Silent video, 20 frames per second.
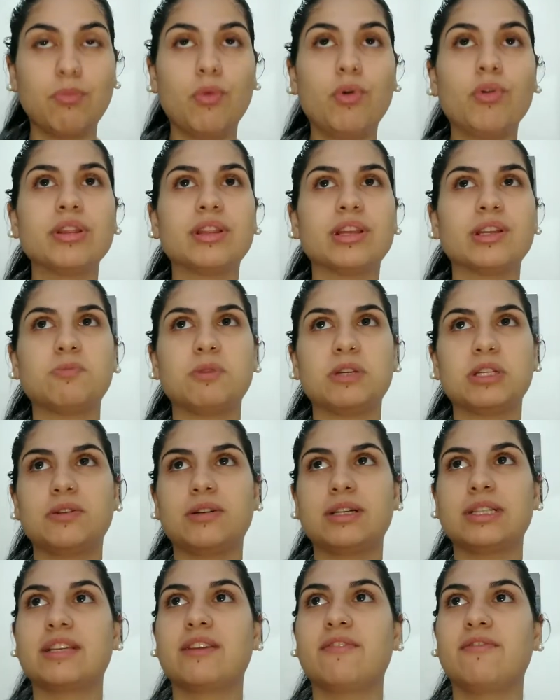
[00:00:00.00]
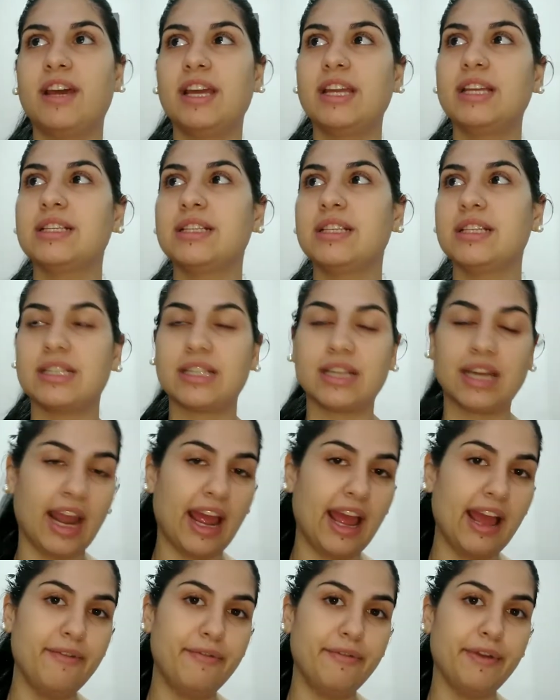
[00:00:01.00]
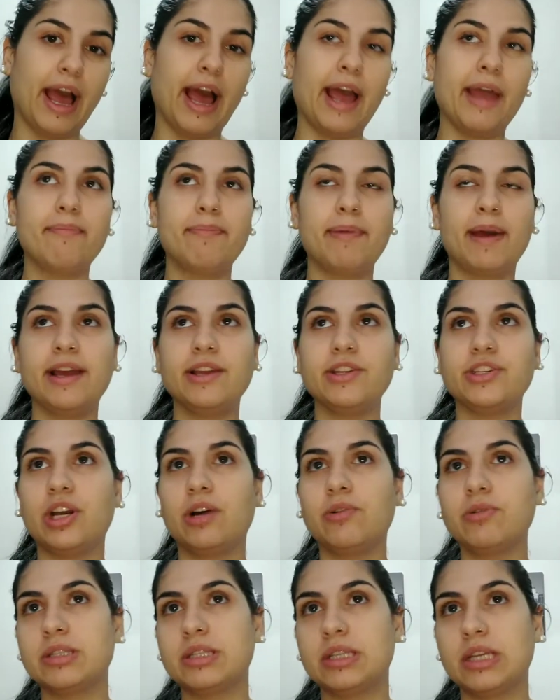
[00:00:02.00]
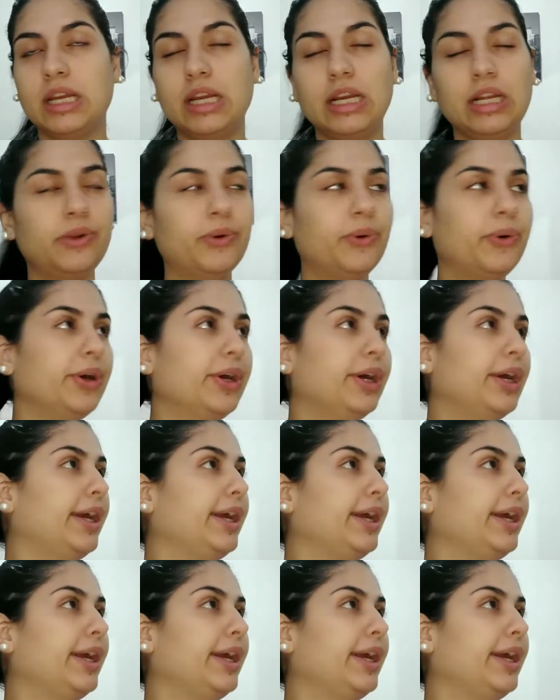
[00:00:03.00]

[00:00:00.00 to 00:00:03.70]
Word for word: muitas pessoas que vêm, se inscreve, aí pede auxílio